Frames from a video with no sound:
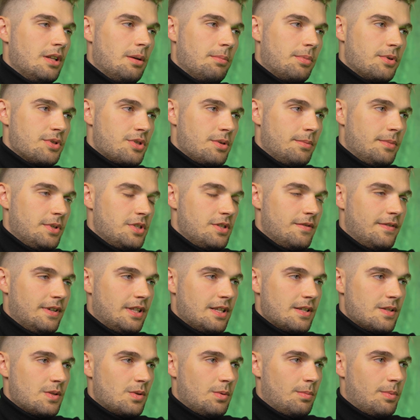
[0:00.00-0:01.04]
na poziomie
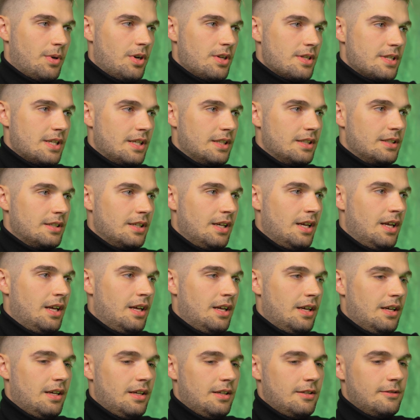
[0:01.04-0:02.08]
19%.
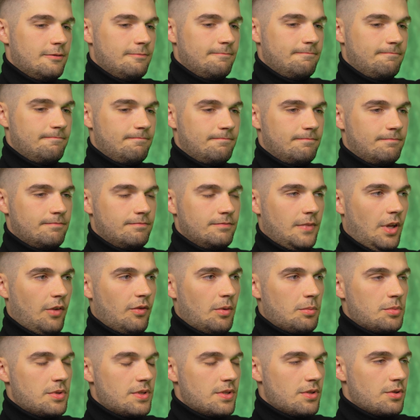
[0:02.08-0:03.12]
E, nie
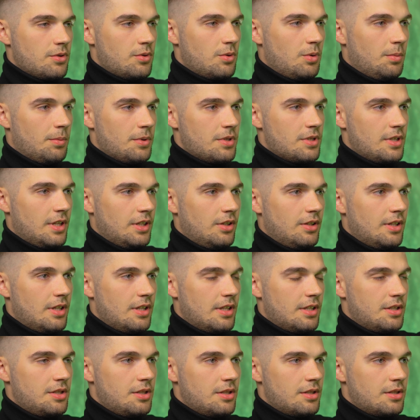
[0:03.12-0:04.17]
wiem, czy coś tu można
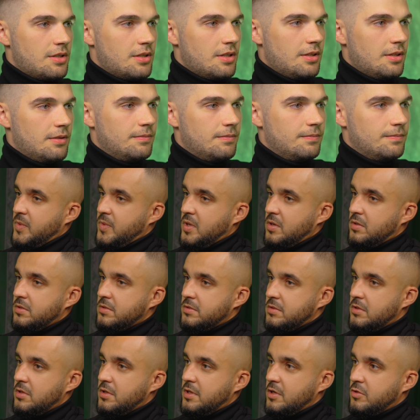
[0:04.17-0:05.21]
dodać jeszcze.
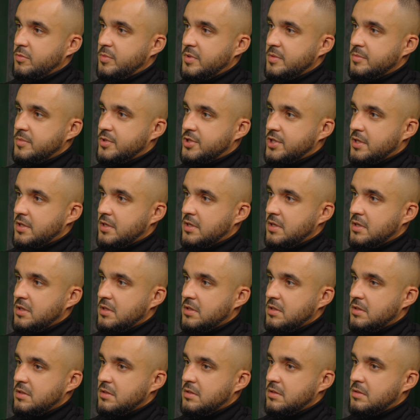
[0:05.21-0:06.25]
No, dodałbym,
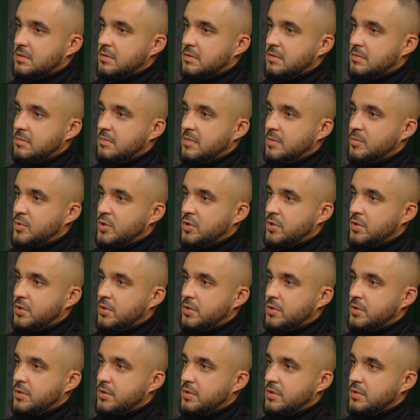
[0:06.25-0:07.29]
że y,
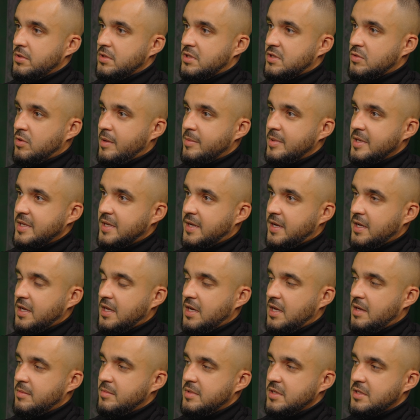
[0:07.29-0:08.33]
mimo słabej
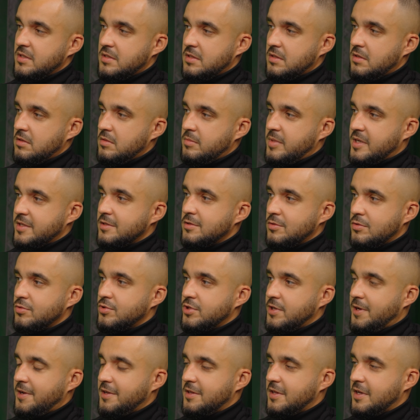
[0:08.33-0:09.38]
reklamy jest to bardzo
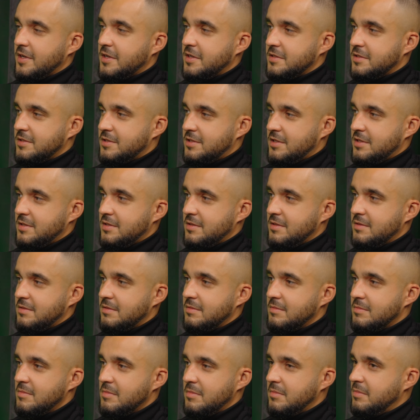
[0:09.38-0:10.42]
duży rynek, że
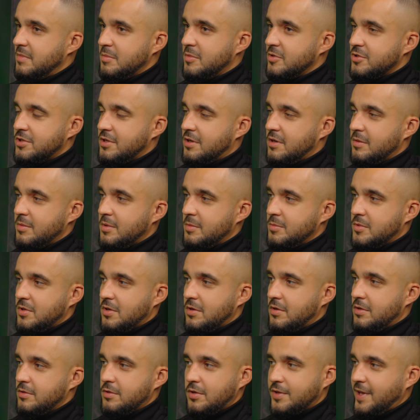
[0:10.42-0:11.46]
mimo, że robią
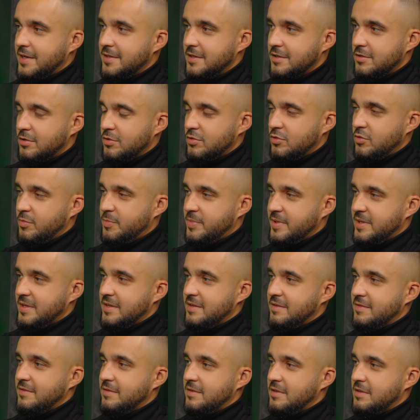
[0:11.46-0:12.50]
to totalnie do
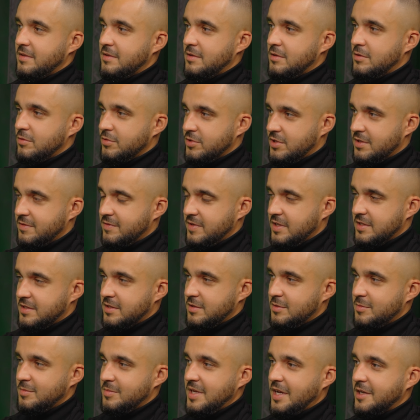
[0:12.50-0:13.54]
dupy, Y, ludzie
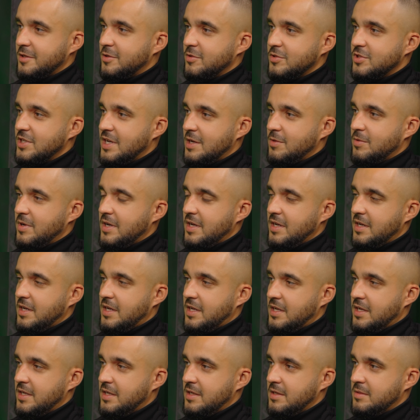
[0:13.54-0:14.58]
wiedzą jak to działa,
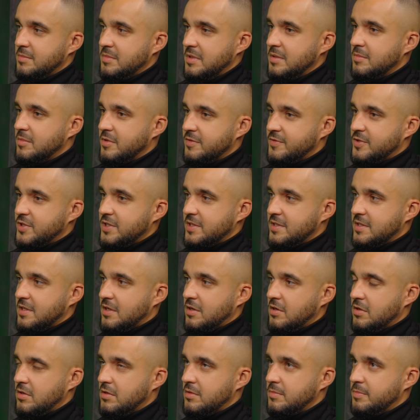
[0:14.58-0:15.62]
ale mimo
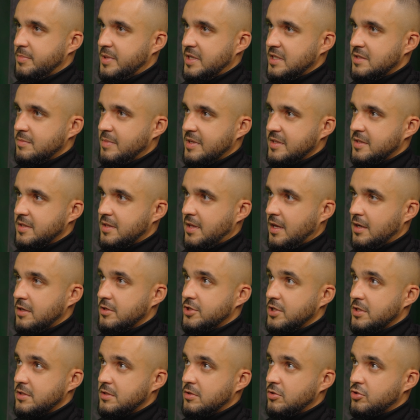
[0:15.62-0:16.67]
wszystko pryzmat tego,
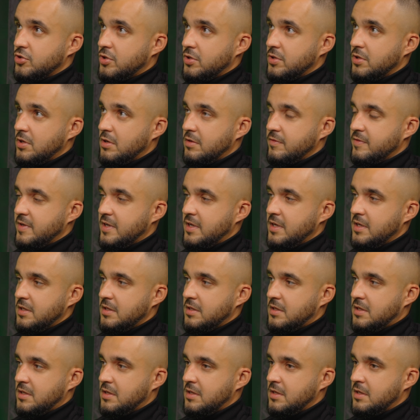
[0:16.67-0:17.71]
że jest to rządowe,
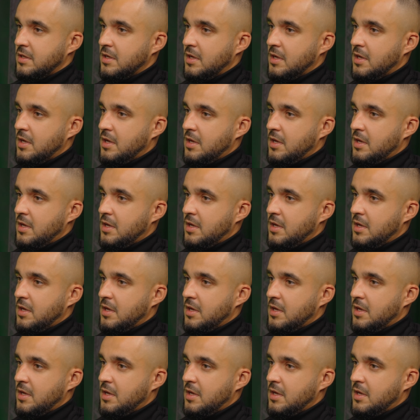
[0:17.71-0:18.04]
y,